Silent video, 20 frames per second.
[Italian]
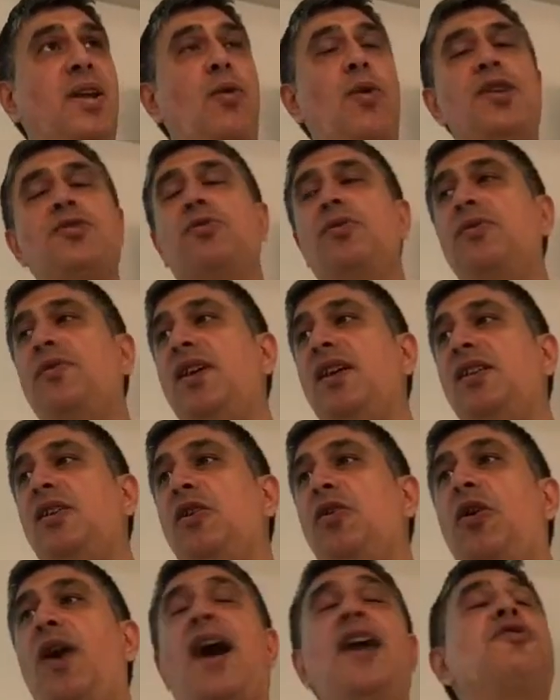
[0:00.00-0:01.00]
di questo
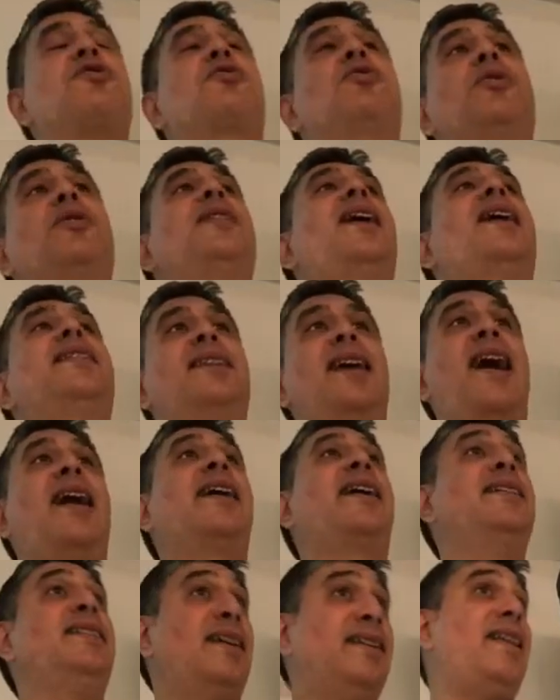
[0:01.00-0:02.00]
video ascoltate
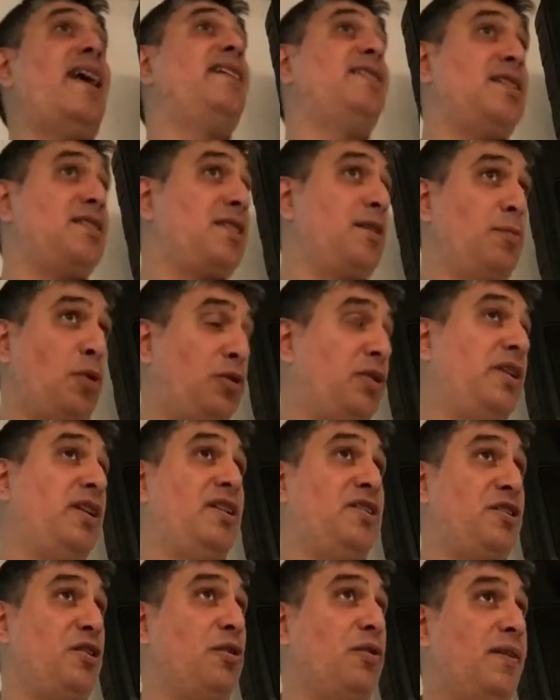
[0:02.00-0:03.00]
anche da dei testimoni
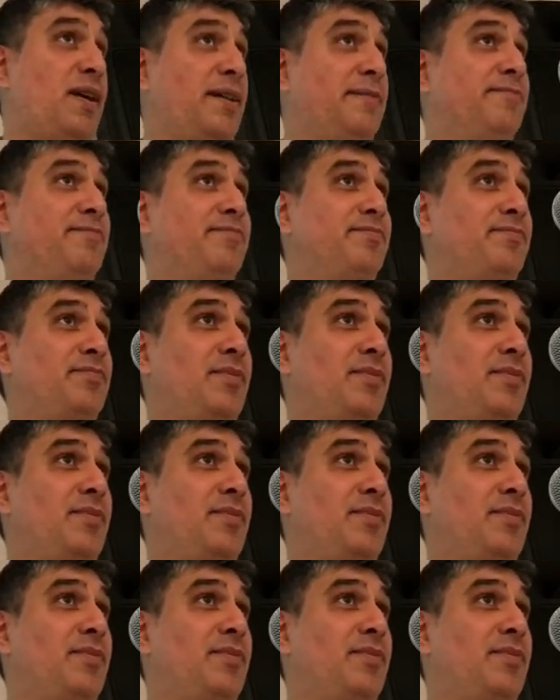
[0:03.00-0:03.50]
di Geova